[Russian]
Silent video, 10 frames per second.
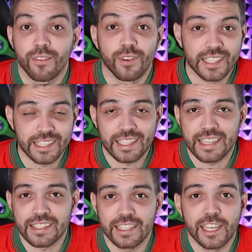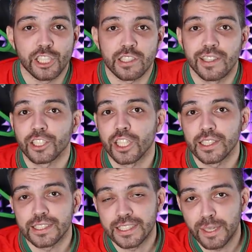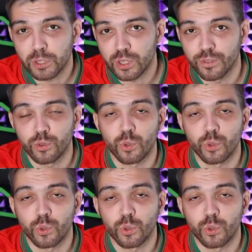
В этот раз задача осложнялась тем, что в